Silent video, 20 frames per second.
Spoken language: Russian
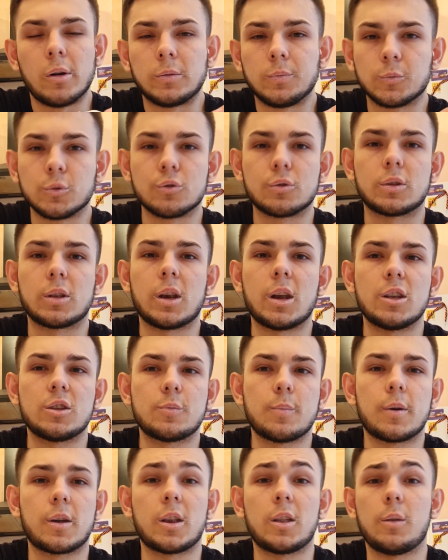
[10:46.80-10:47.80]
ну, стараюсь,
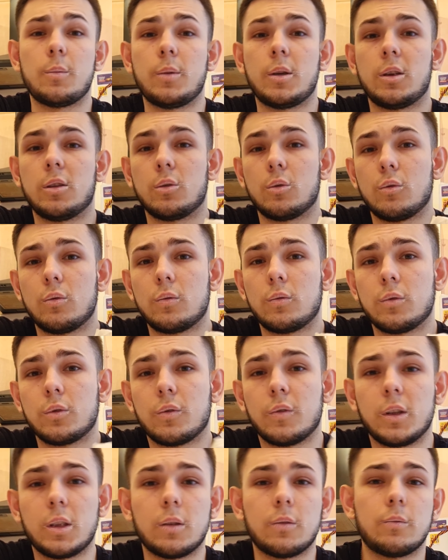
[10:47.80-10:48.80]
по крайней мере, но вот
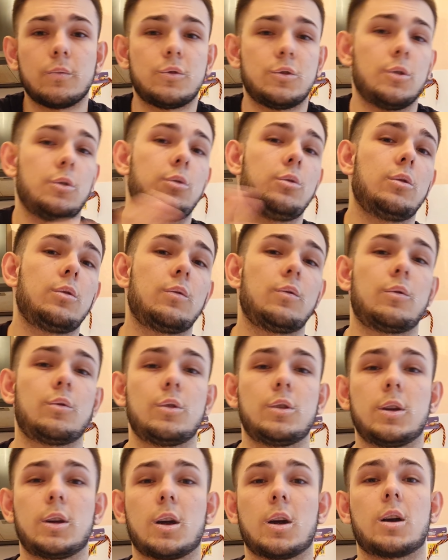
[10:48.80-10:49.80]
в этом все идет
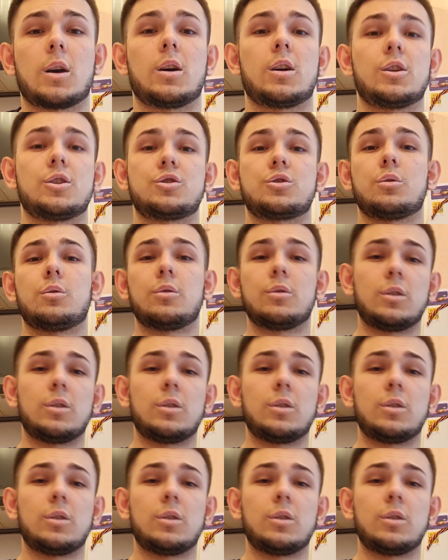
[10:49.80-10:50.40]
вроде как хорошо,